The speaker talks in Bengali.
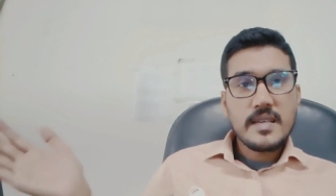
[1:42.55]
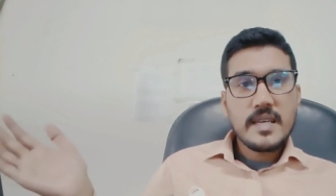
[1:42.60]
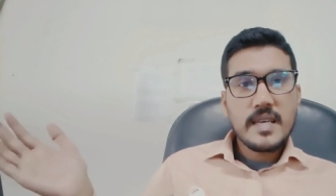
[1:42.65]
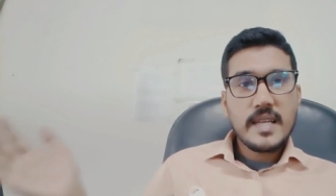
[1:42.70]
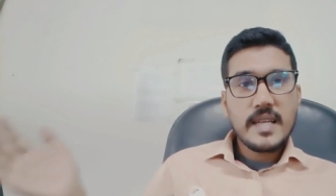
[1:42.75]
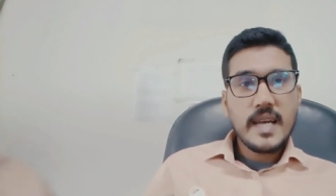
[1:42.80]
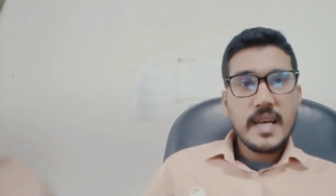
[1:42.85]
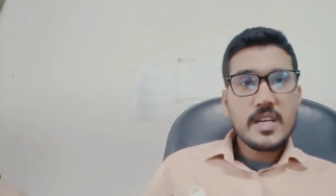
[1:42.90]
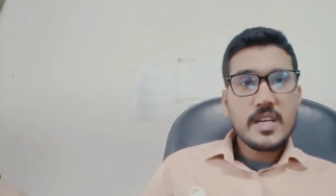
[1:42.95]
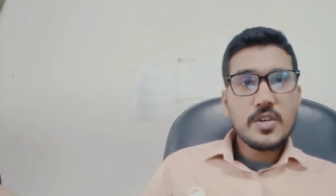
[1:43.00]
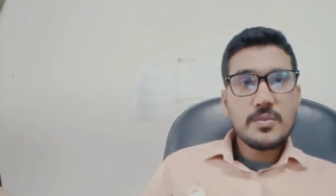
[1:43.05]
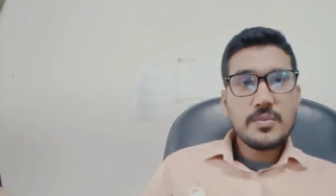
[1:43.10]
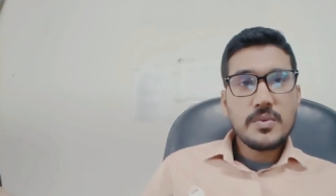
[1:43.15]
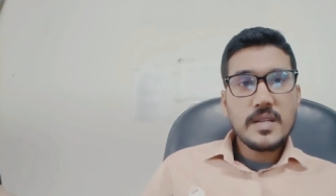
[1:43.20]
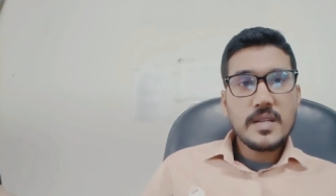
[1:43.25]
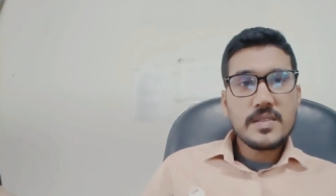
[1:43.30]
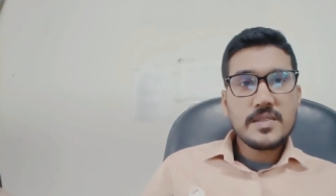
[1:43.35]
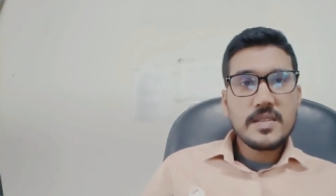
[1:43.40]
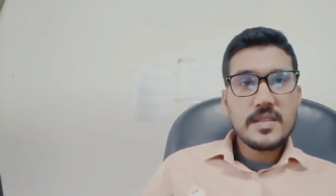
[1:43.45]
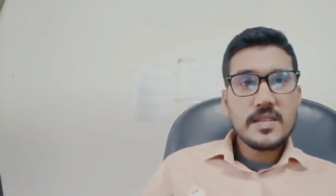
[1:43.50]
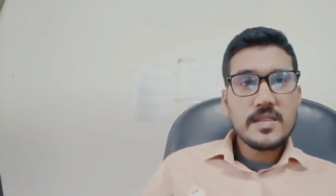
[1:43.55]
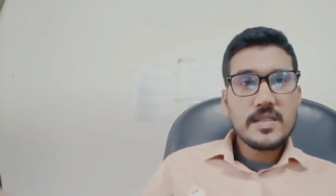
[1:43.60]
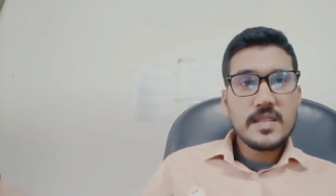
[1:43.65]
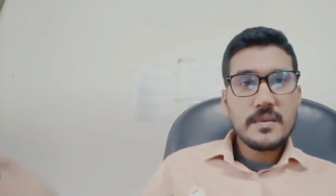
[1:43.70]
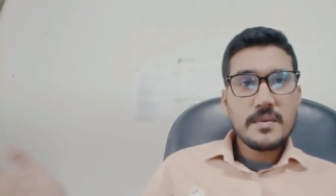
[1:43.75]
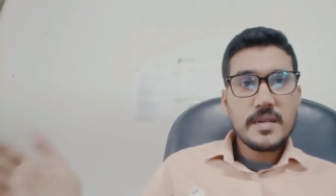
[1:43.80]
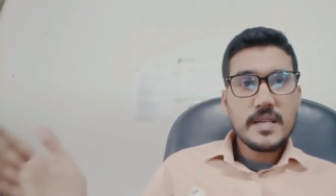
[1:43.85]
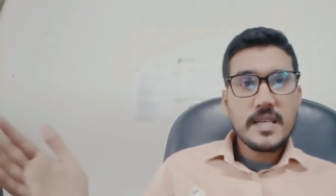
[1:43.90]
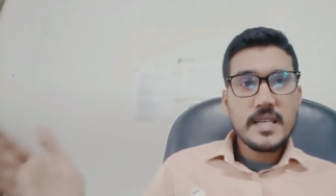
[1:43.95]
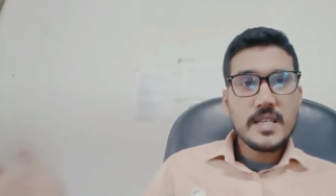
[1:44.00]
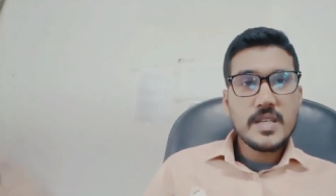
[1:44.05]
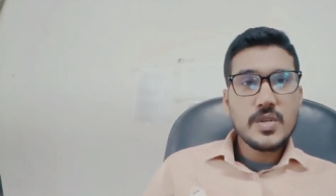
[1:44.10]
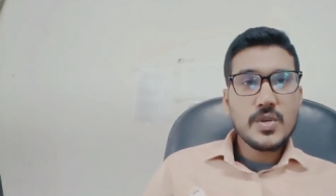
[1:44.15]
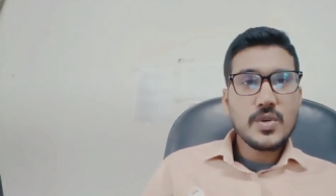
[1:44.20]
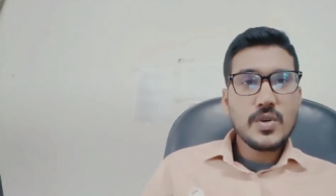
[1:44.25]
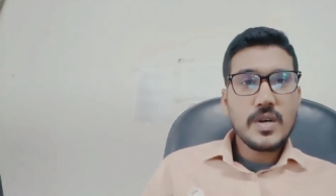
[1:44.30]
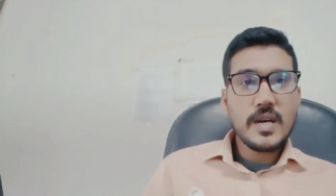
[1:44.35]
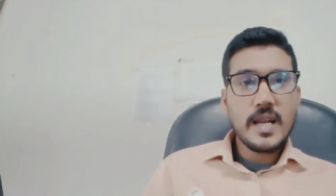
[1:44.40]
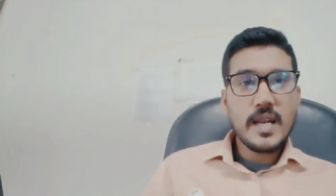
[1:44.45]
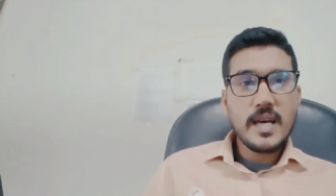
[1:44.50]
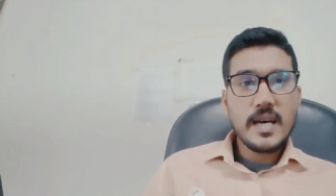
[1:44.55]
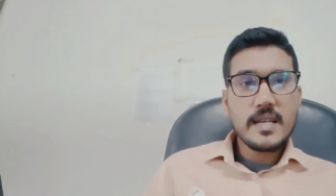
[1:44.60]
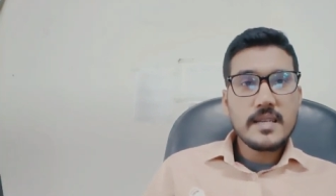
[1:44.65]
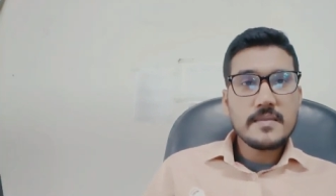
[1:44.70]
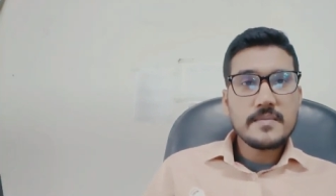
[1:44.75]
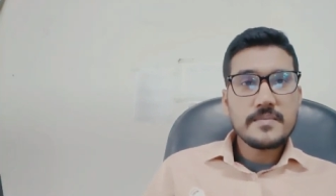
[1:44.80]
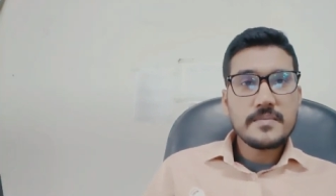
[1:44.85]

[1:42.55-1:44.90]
এর আগেও বলেছি যেমন ইন্ডিগো কালার